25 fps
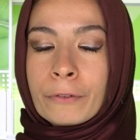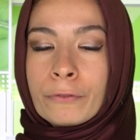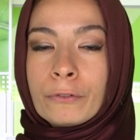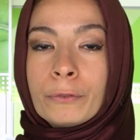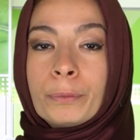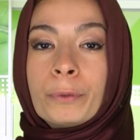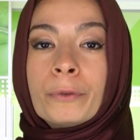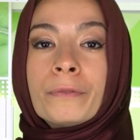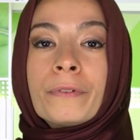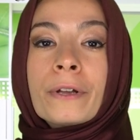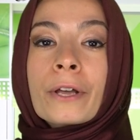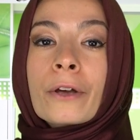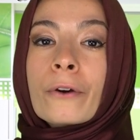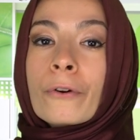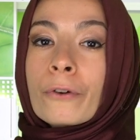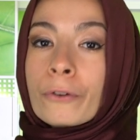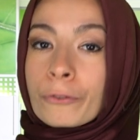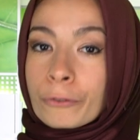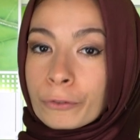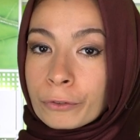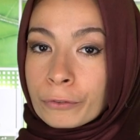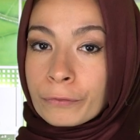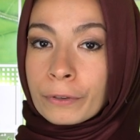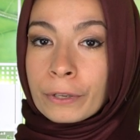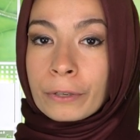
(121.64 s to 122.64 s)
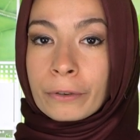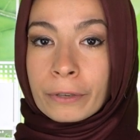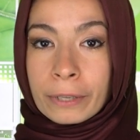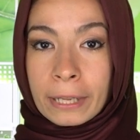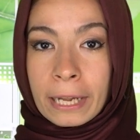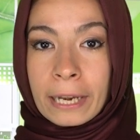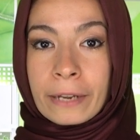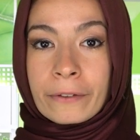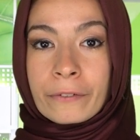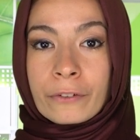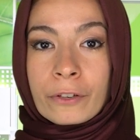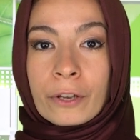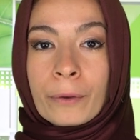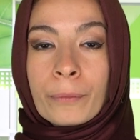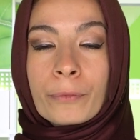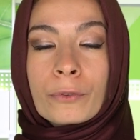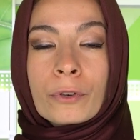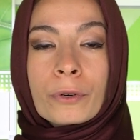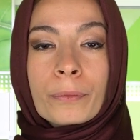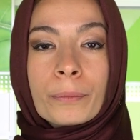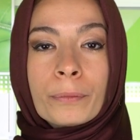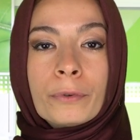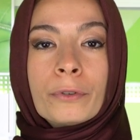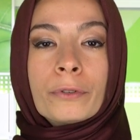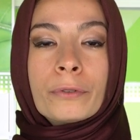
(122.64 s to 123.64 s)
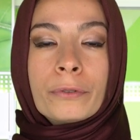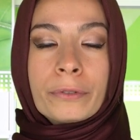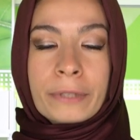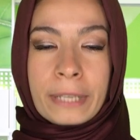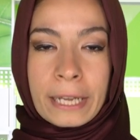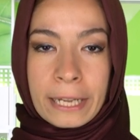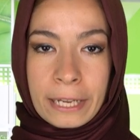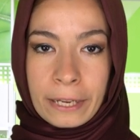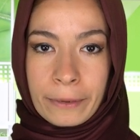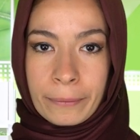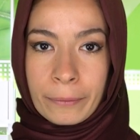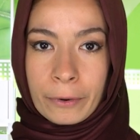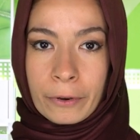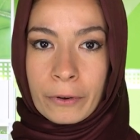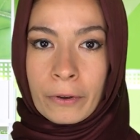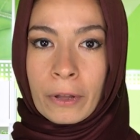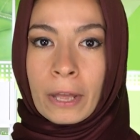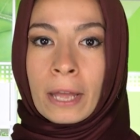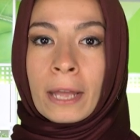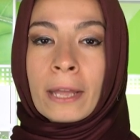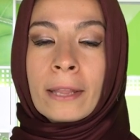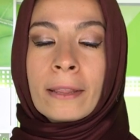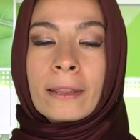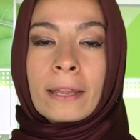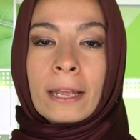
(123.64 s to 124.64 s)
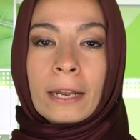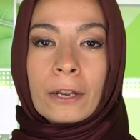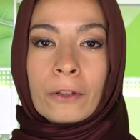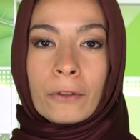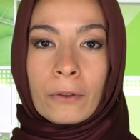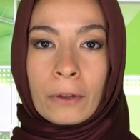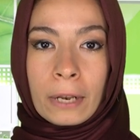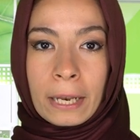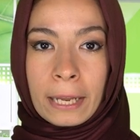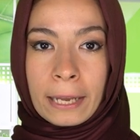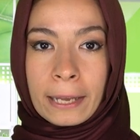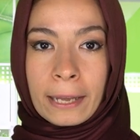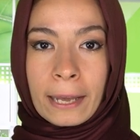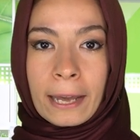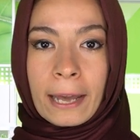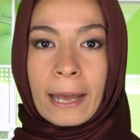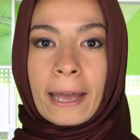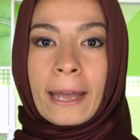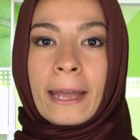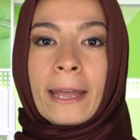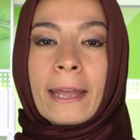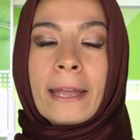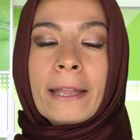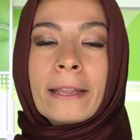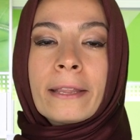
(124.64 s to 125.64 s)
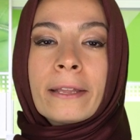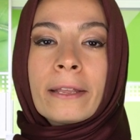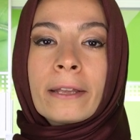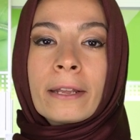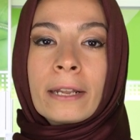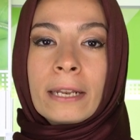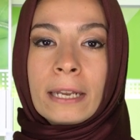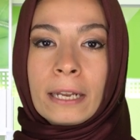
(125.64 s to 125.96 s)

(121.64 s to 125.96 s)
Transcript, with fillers: Vous pouvez retrouver le calcium dans beaucoup d'aliments tels que les graines,